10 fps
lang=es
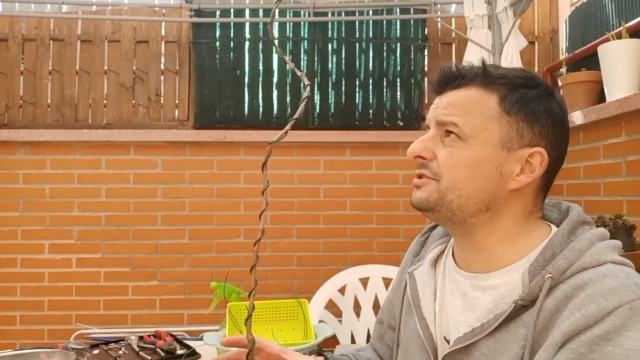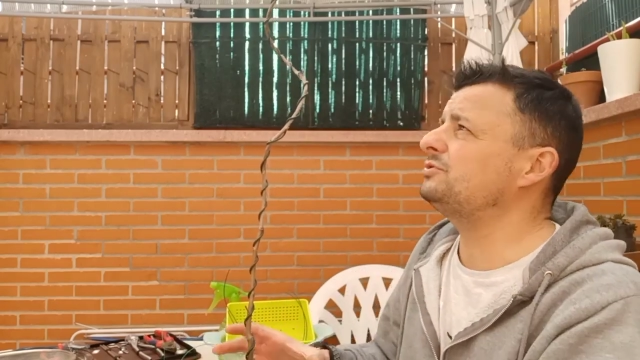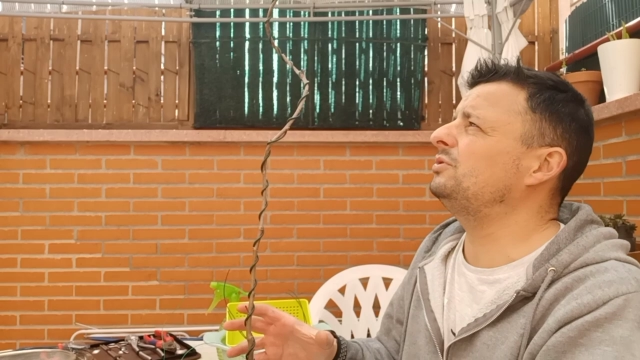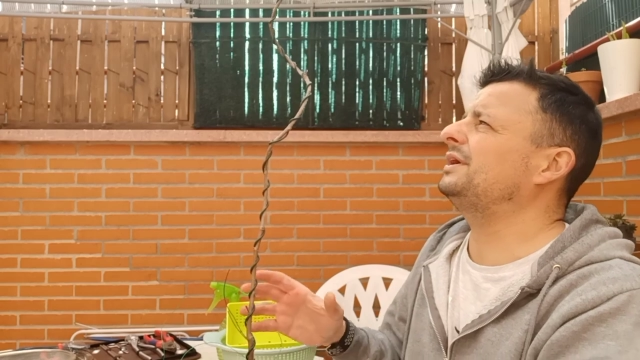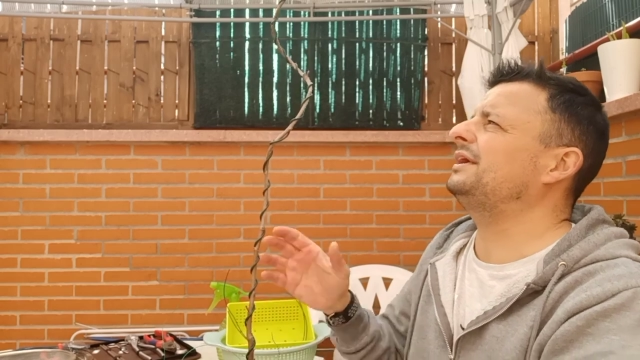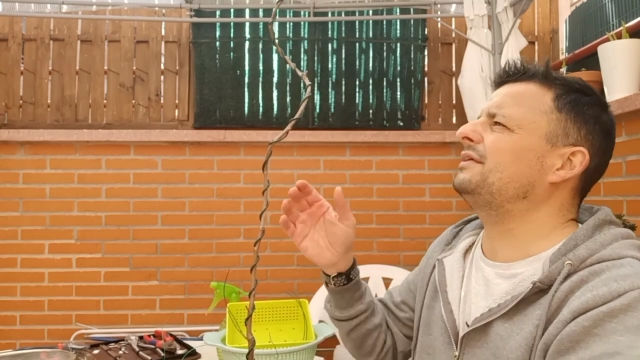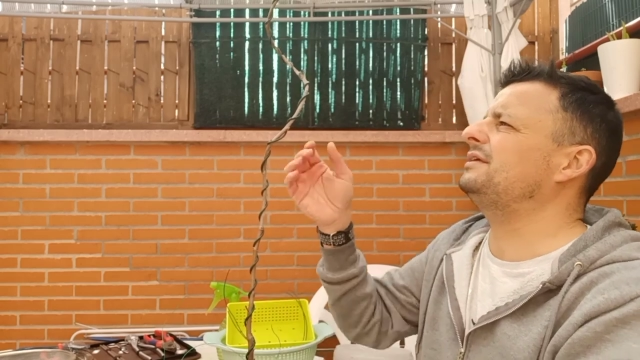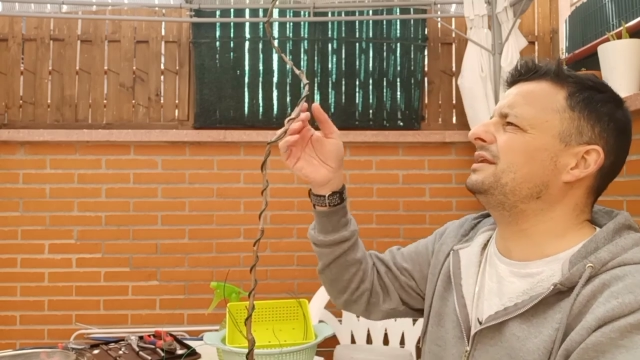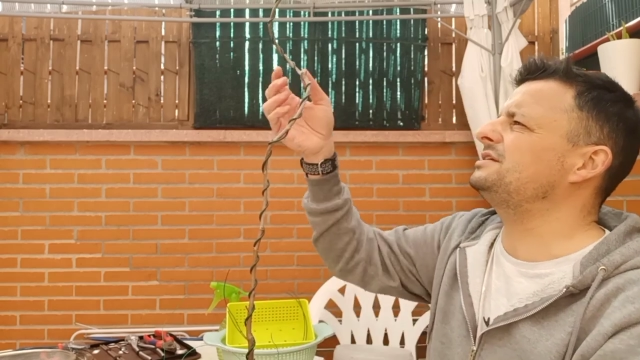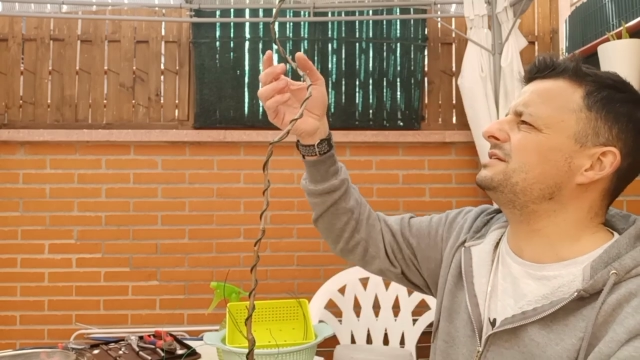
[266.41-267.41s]
esto lo que hay que
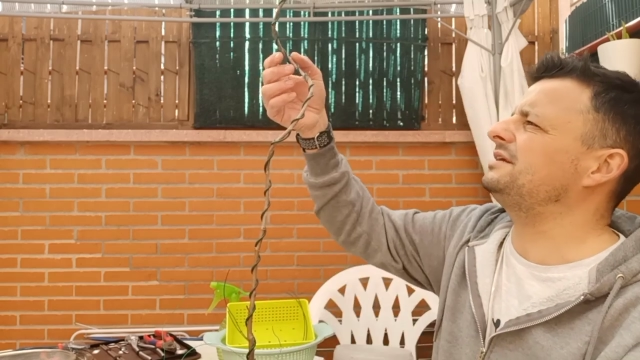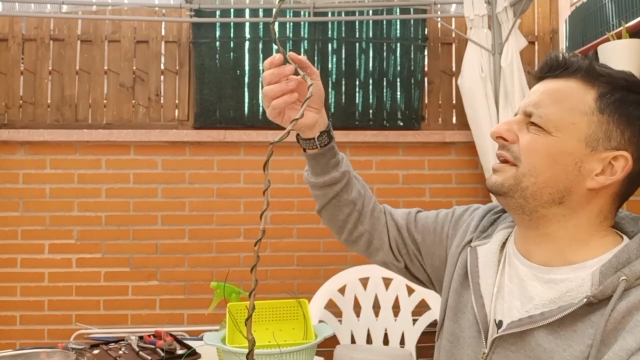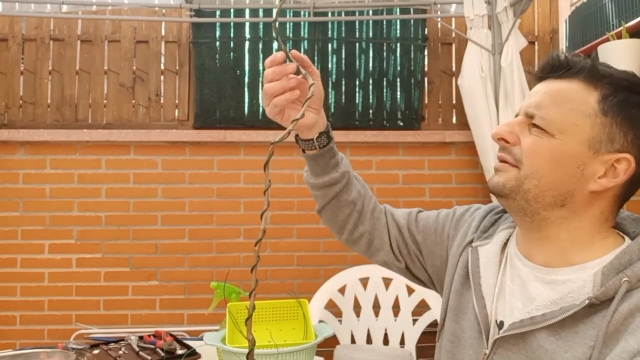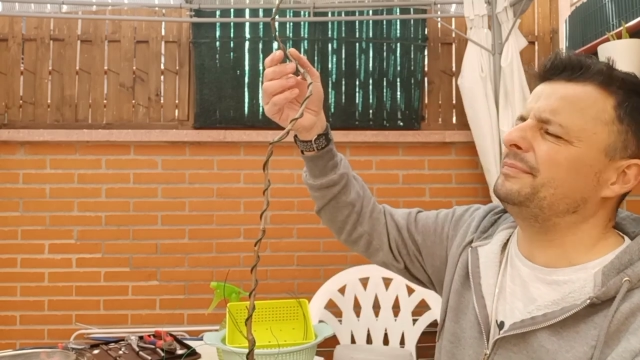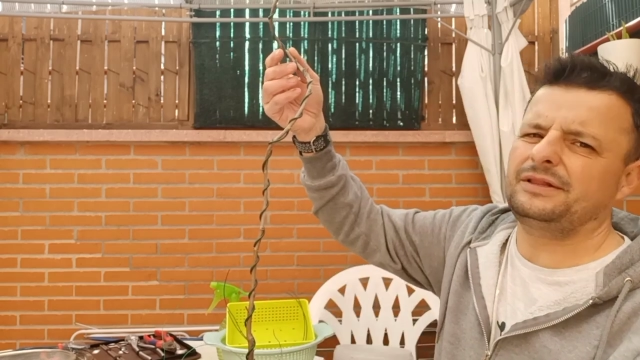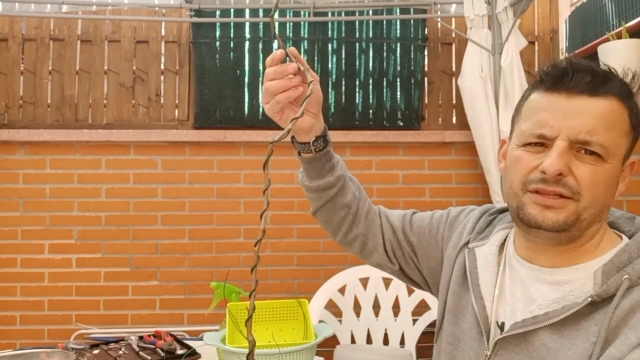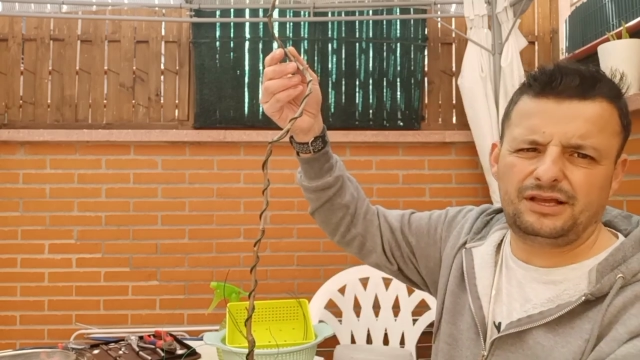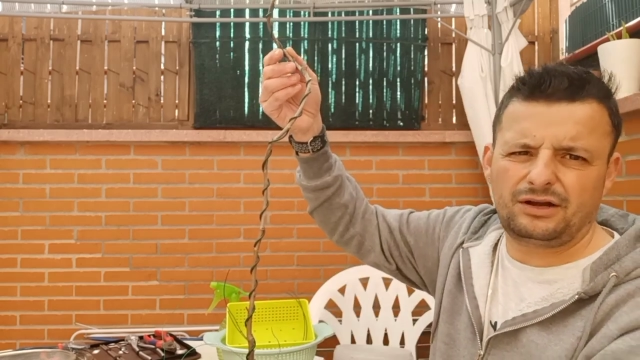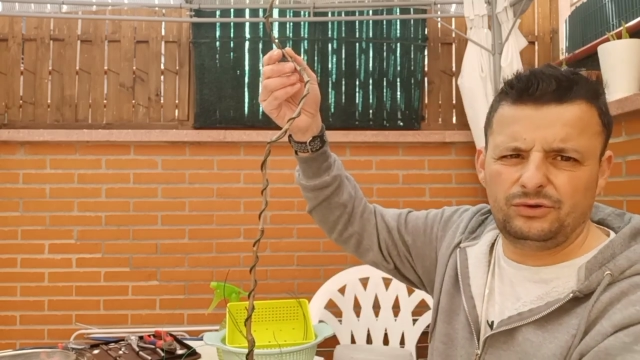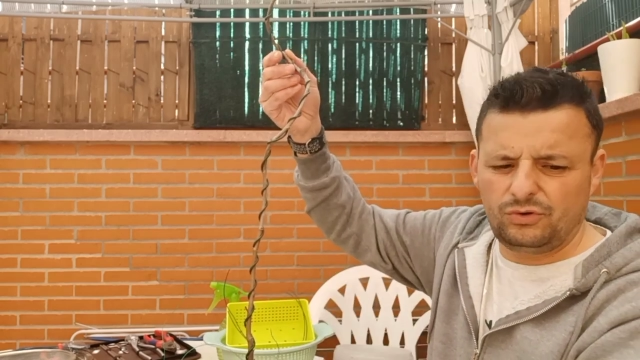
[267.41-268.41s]
hacer es eh,
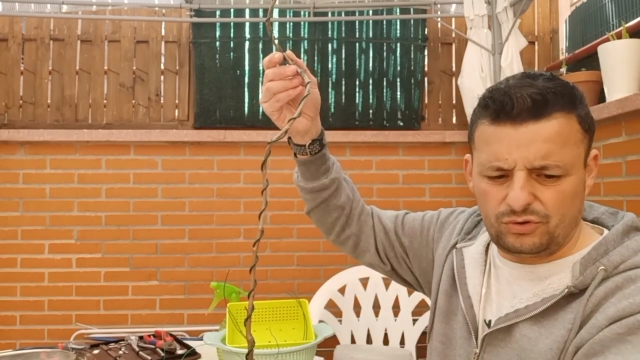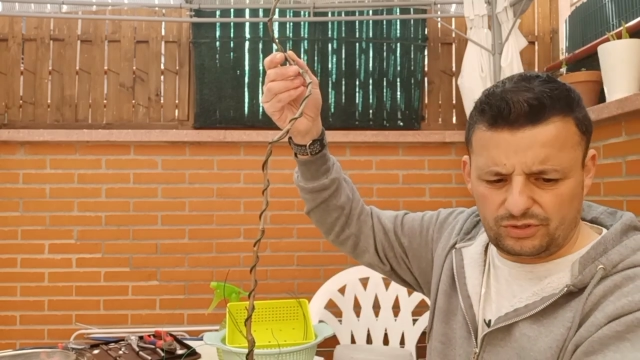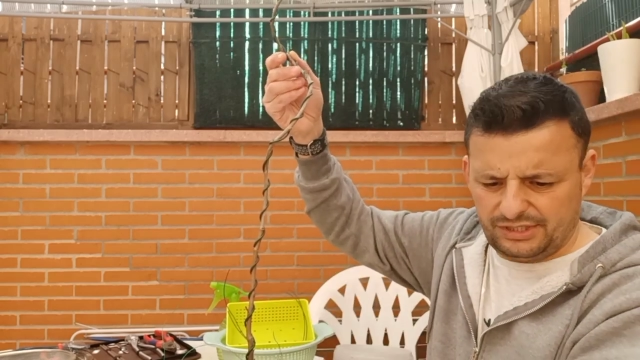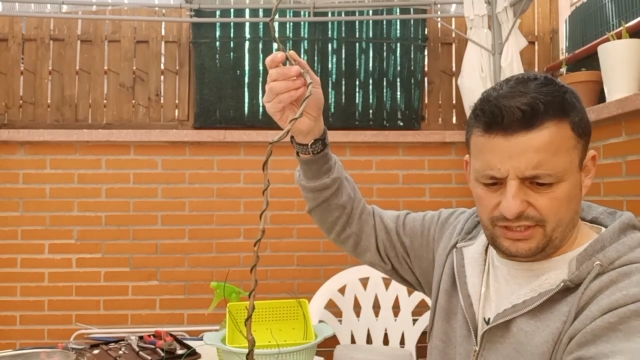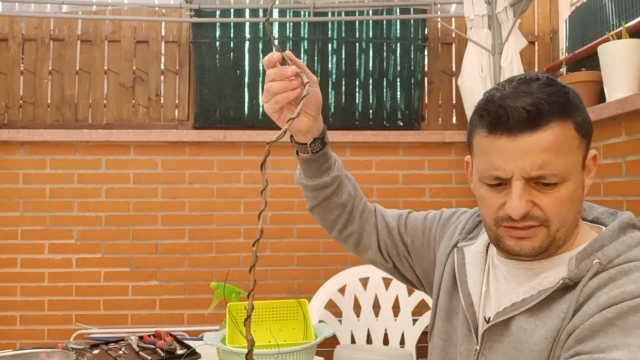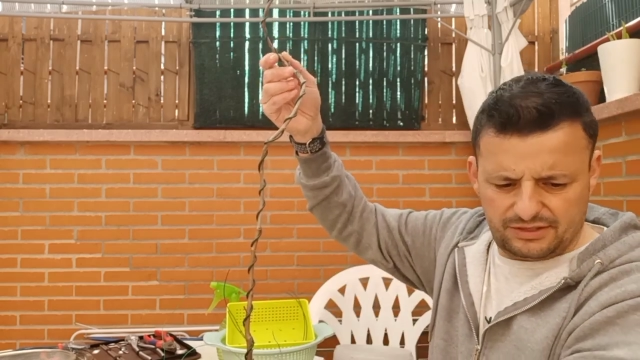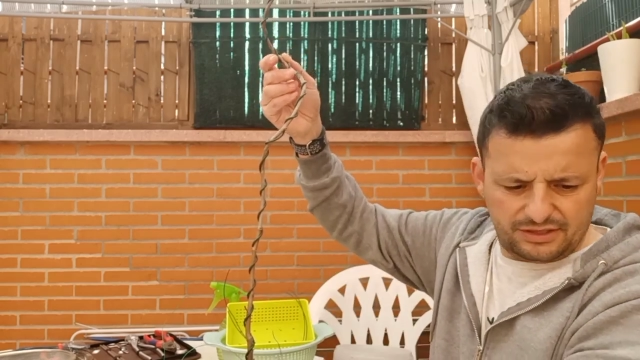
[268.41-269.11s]
practicarle un corte.